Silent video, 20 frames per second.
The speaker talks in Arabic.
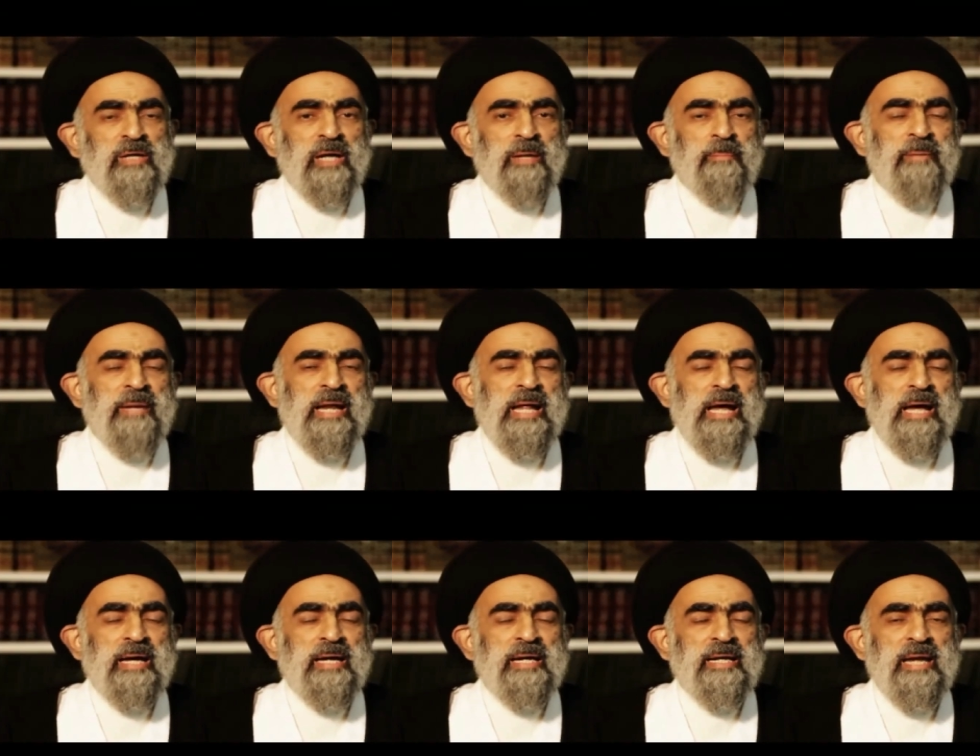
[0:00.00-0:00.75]

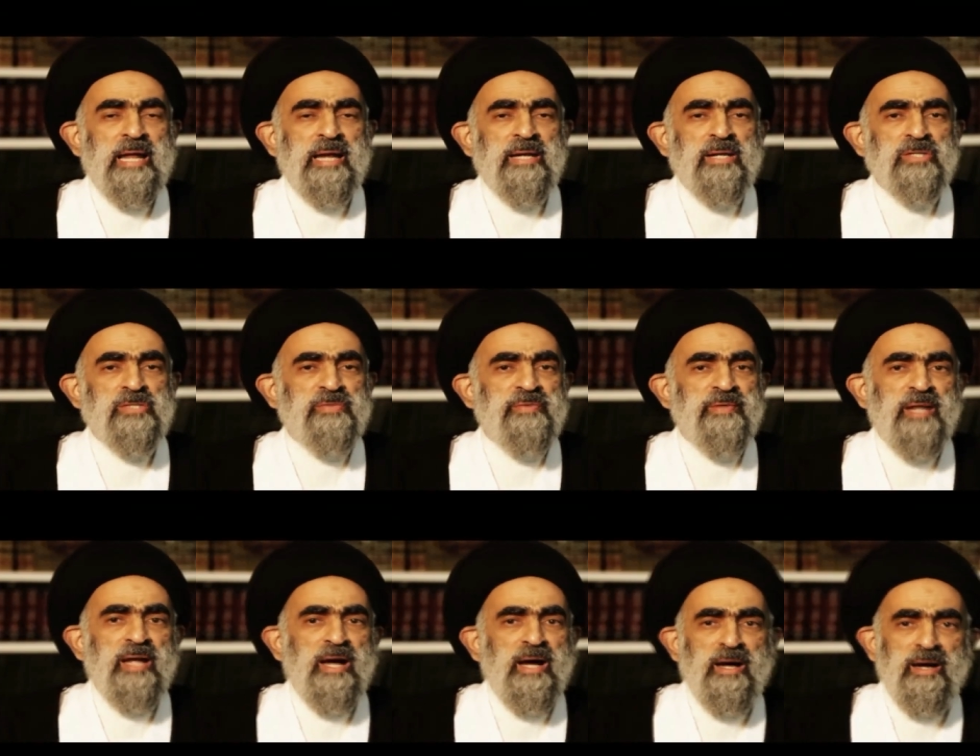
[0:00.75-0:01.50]
كربلاء خلال نصف
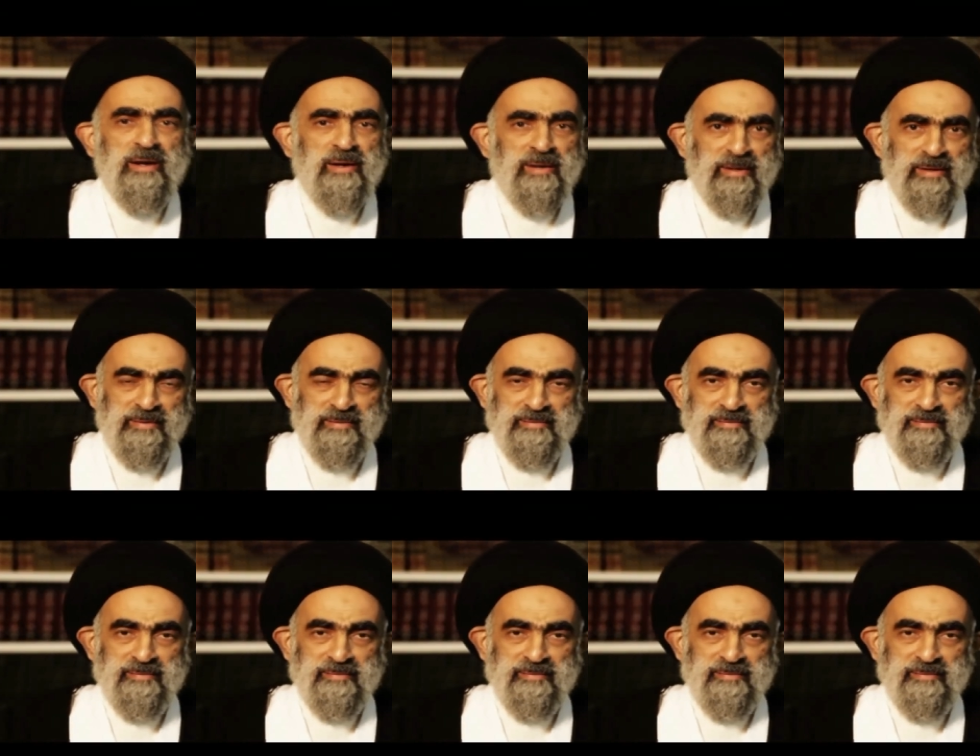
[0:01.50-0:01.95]
نهار